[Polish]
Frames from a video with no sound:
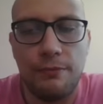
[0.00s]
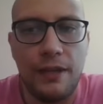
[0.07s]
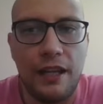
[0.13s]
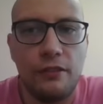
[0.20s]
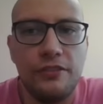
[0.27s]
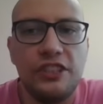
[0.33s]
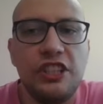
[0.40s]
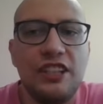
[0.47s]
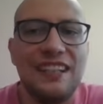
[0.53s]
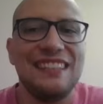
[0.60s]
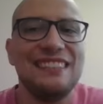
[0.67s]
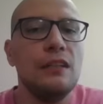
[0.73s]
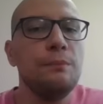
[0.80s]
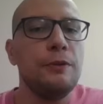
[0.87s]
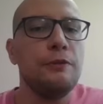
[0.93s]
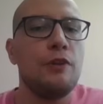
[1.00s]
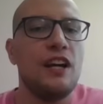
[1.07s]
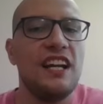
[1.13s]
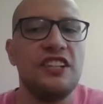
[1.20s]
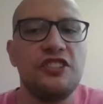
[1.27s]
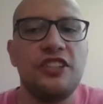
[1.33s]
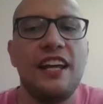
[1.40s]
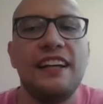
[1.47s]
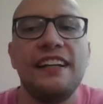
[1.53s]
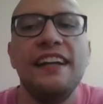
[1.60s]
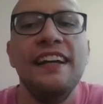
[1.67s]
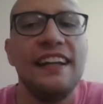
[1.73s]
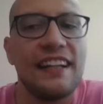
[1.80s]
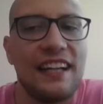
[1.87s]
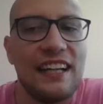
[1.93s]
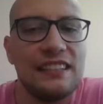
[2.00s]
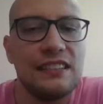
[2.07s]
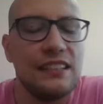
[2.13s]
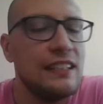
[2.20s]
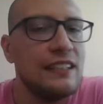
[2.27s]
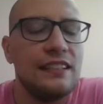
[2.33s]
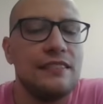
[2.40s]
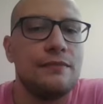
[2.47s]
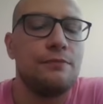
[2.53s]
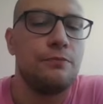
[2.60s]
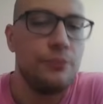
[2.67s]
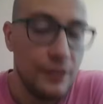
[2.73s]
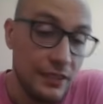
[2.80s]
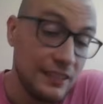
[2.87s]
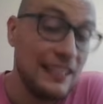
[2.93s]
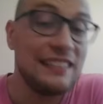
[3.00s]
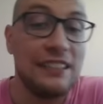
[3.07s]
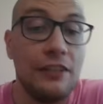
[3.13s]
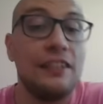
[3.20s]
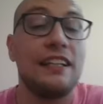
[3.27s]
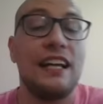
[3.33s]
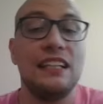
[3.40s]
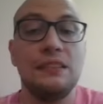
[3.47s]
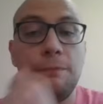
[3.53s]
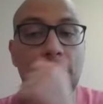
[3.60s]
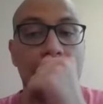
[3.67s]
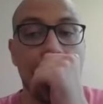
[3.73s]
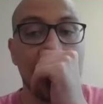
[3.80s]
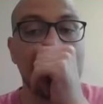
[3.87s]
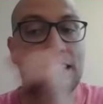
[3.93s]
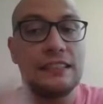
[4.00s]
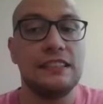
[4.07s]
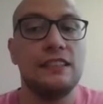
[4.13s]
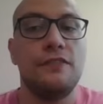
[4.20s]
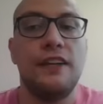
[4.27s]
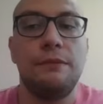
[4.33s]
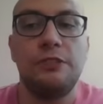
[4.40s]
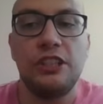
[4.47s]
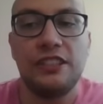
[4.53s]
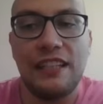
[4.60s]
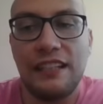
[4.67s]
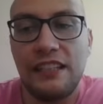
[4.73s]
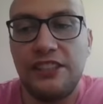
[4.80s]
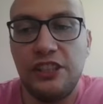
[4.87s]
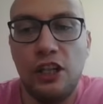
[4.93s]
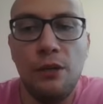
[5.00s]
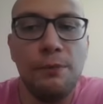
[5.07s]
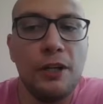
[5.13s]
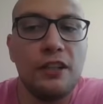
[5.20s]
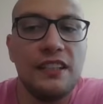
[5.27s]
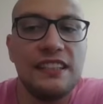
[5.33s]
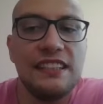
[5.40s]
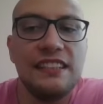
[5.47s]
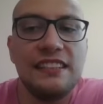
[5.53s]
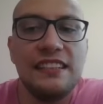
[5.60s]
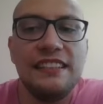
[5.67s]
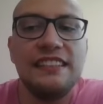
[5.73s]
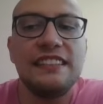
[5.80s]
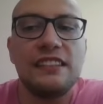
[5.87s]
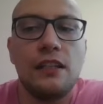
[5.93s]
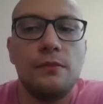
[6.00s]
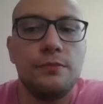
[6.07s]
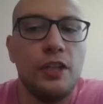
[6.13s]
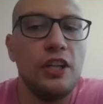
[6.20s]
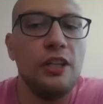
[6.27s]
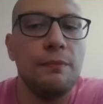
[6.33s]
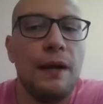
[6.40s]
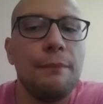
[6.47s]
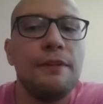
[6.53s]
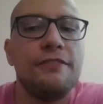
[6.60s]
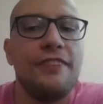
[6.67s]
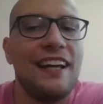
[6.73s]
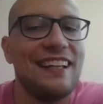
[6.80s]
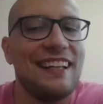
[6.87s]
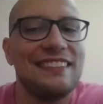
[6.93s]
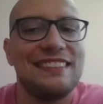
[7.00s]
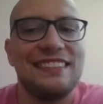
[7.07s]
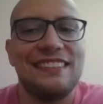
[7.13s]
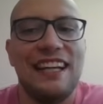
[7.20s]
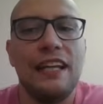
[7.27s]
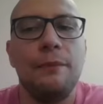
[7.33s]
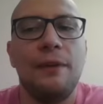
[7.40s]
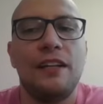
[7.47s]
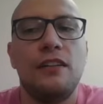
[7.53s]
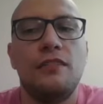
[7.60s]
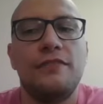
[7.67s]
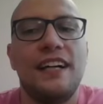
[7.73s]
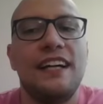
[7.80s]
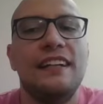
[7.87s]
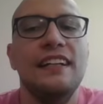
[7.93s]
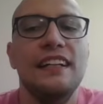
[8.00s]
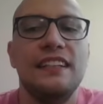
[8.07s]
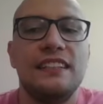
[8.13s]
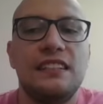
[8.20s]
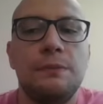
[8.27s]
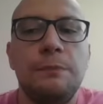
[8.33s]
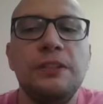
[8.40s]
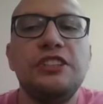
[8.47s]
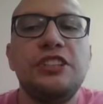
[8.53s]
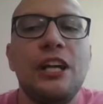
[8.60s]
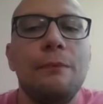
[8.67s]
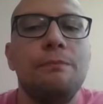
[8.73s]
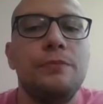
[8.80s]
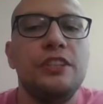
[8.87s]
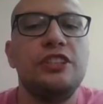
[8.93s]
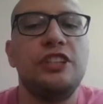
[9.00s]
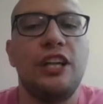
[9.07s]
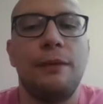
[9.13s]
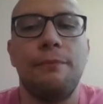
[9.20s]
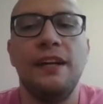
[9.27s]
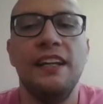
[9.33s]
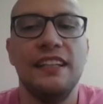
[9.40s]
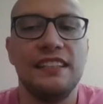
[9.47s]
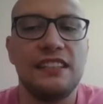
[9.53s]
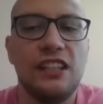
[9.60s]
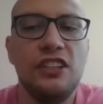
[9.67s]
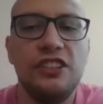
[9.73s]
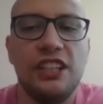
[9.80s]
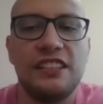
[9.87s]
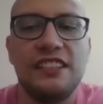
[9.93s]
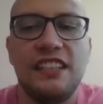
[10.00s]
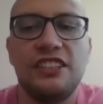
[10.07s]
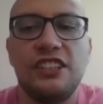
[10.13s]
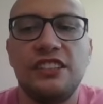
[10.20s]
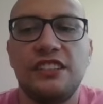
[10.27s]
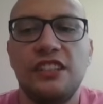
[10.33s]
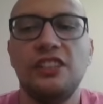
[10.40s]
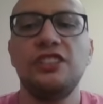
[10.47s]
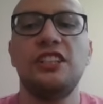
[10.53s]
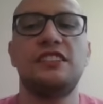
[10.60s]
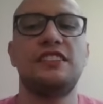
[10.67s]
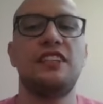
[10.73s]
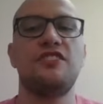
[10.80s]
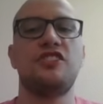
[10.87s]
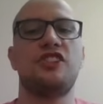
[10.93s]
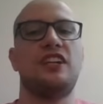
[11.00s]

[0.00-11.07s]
Mianowicie nastąpiło E4 Kac, y, ze strony Kacpra, ja zdecydowałem się zagrać obronę sycylijską, no i mamy wariant Tajmanowa z biciem, biciem, skoczek C6, skoczek C3,